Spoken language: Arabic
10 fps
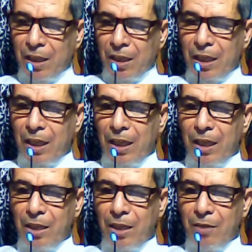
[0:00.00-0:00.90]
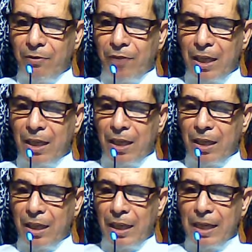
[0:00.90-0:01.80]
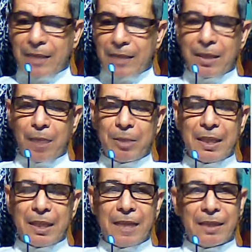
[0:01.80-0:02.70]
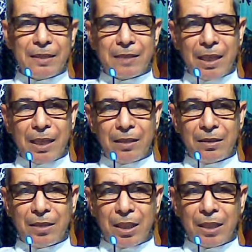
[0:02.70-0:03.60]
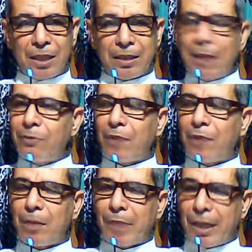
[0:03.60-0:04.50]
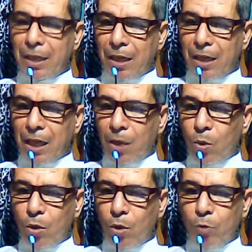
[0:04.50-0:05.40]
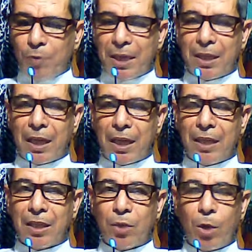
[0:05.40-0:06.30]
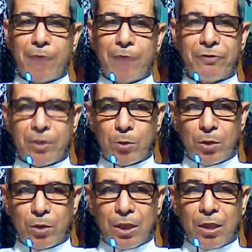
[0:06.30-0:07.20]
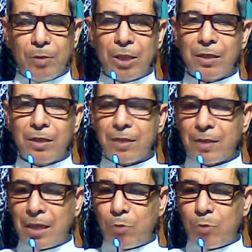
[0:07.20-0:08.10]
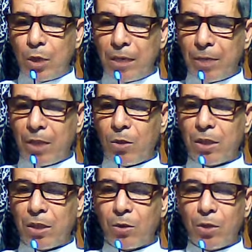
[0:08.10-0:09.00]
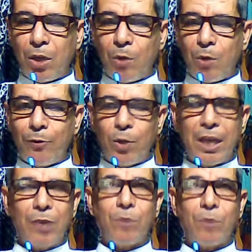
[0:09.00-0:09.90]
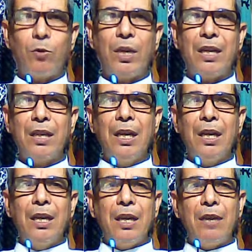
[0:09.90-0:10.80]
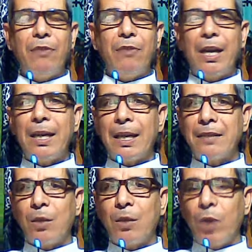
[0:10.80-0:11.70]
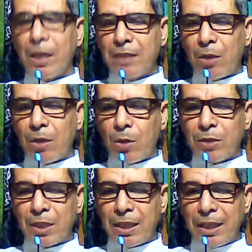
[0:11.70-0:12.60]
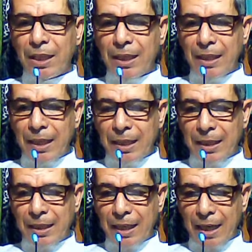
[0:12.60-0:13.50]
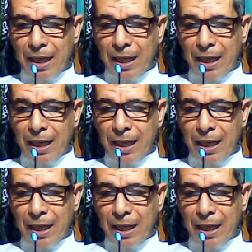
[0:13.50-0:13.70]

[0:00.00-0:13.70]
آه، فهذا مثل هذا الإنسان آه، تنفع معه أو ممكن أن نحفزه بالقصص الملهمة ونقول له فلان وفلان آه، فعل كذا وكذا ووصل إلى النجاح